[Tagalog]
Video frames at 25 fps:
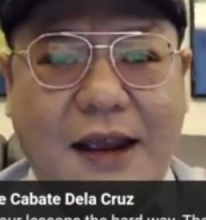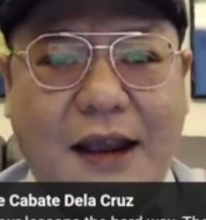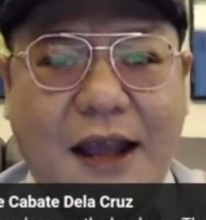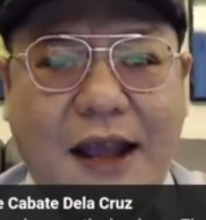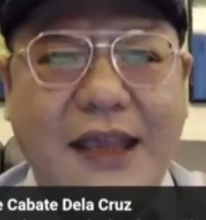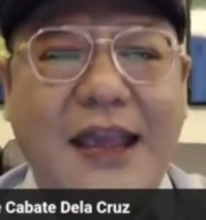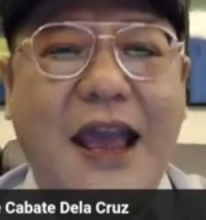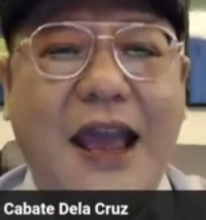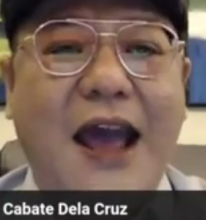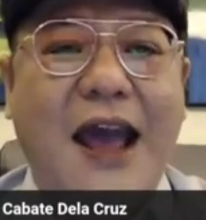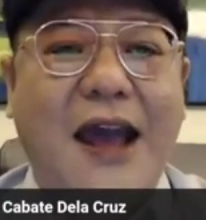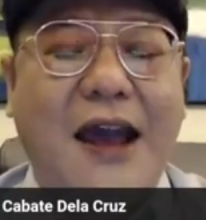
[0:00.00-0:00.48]

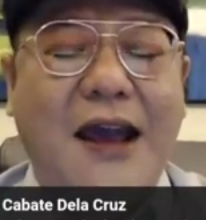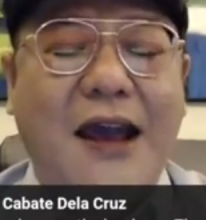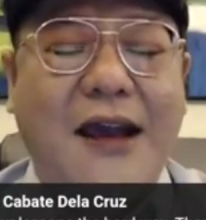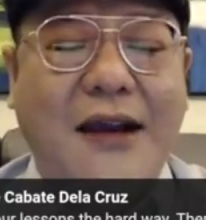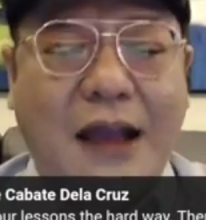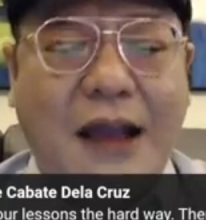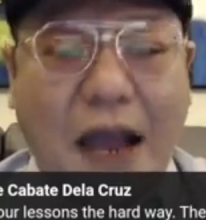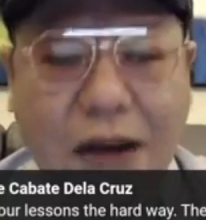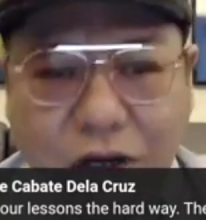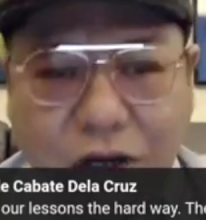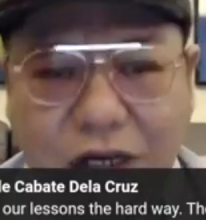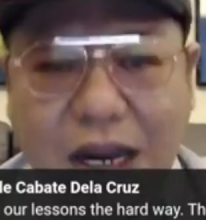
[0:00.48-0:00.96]
Kaya
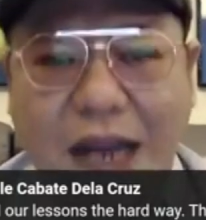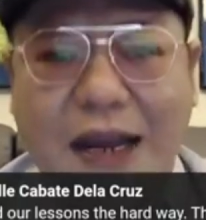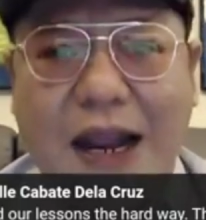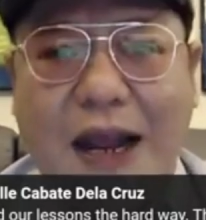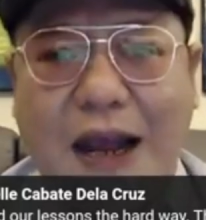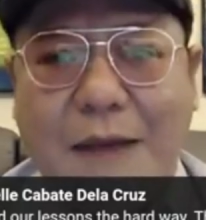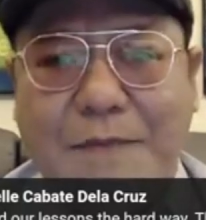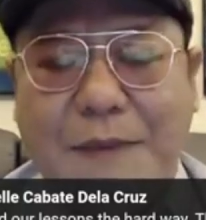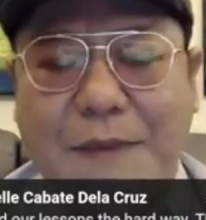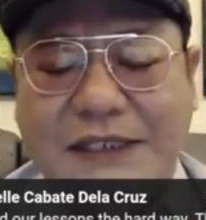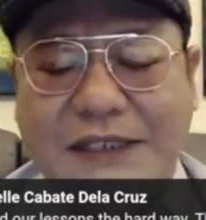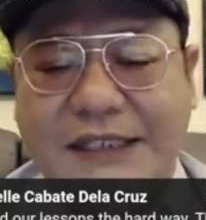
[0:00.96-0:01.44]
ganun na
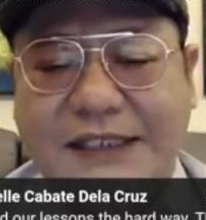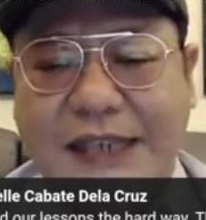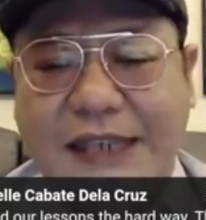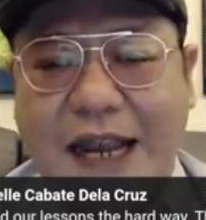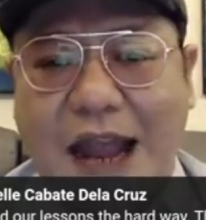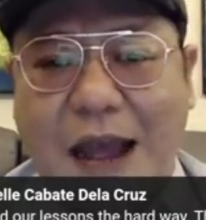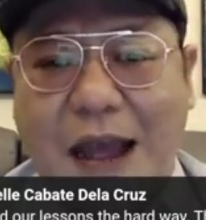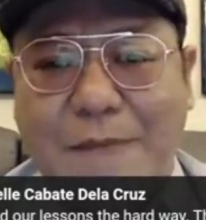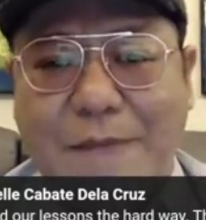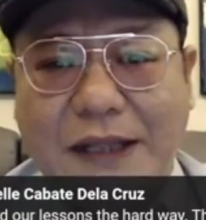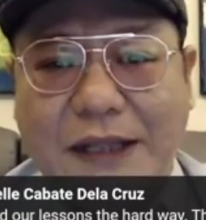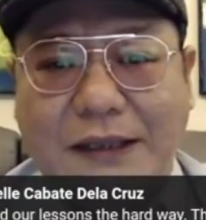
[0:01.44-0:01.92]
lang ang
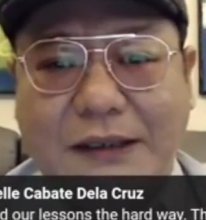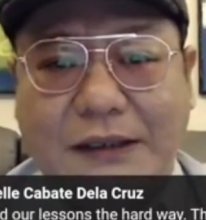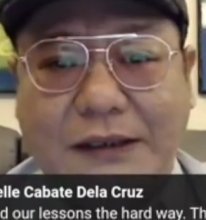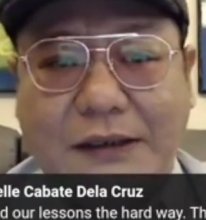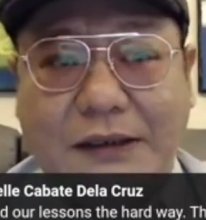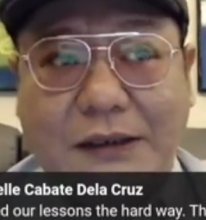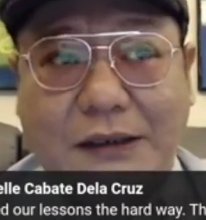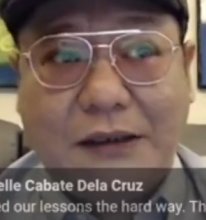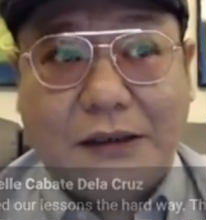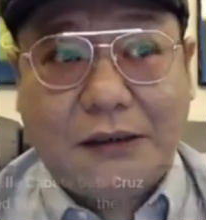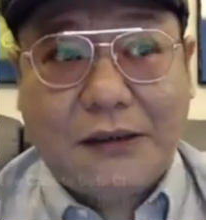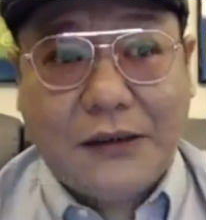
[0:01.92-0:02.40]
pasasalamat
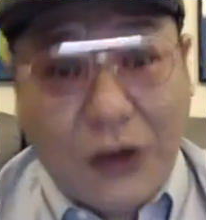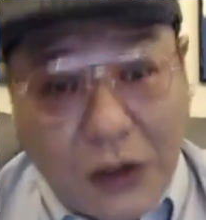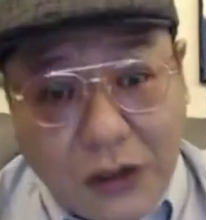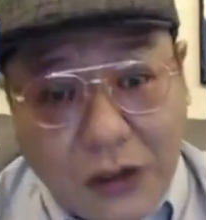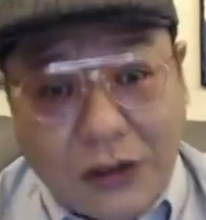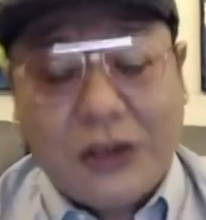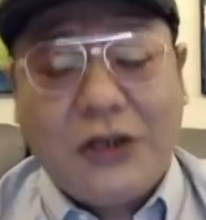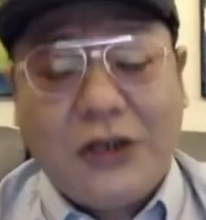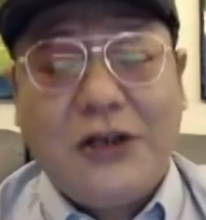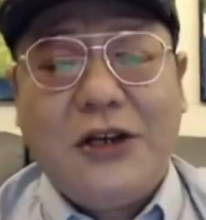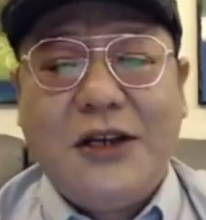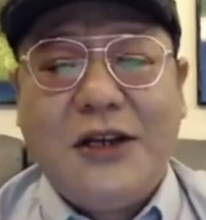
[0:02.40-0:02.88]

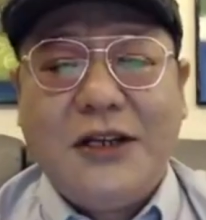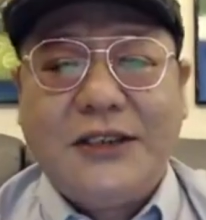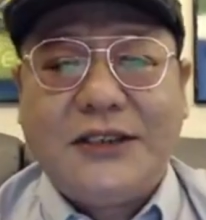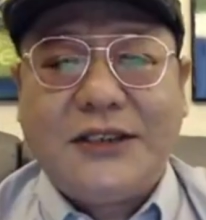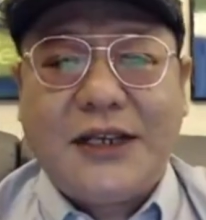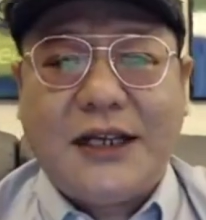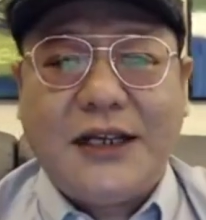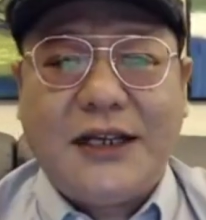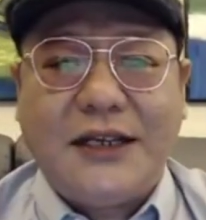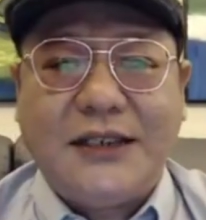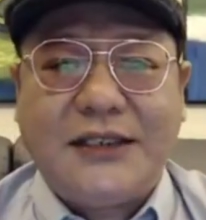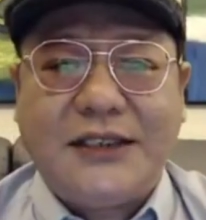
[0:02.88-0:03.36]
ko
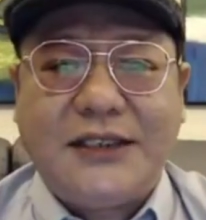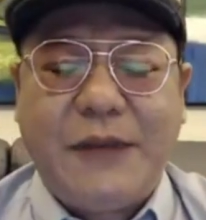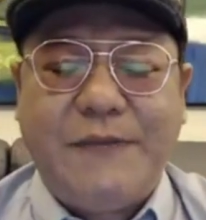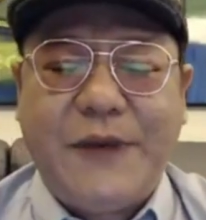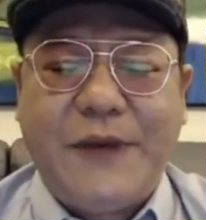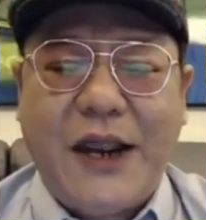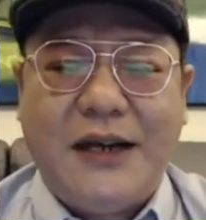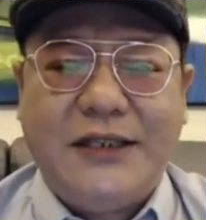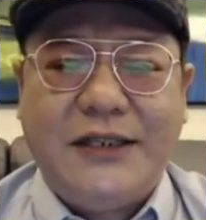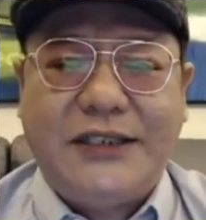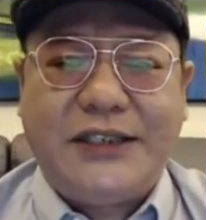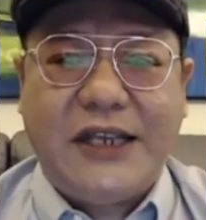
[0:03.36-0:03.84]
sa
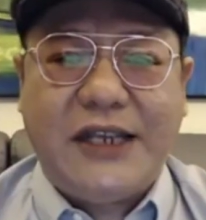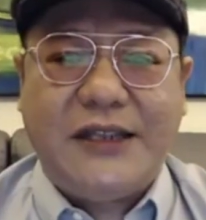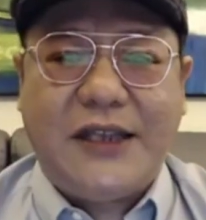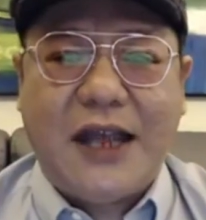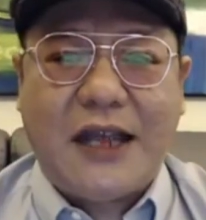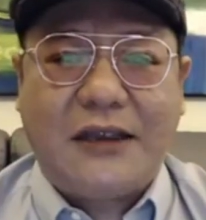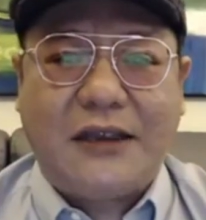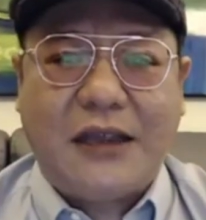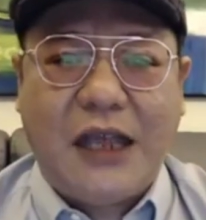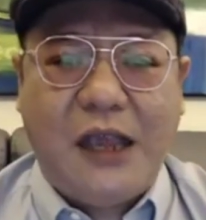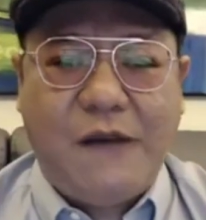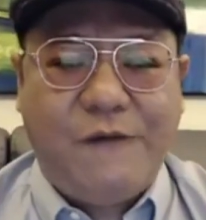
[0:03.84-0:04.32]

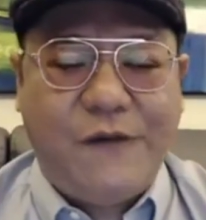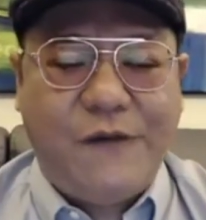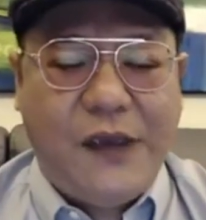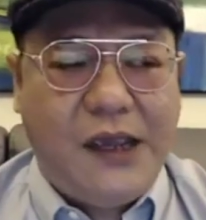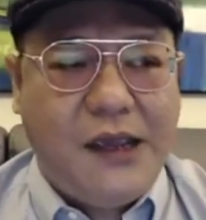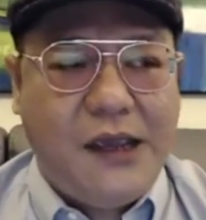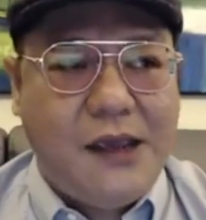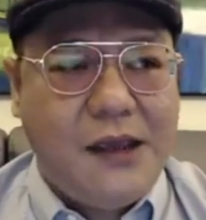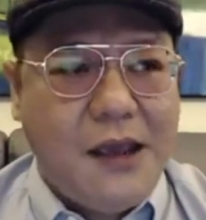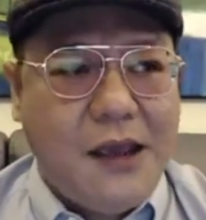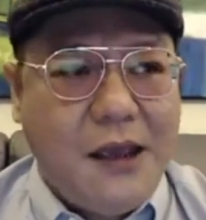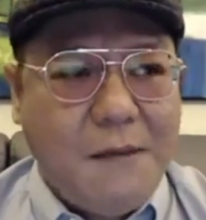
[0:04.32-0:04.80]

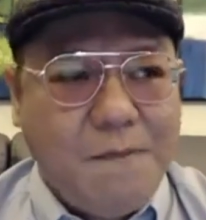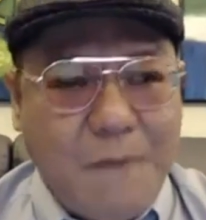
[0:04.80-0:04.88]
cbrc.tv.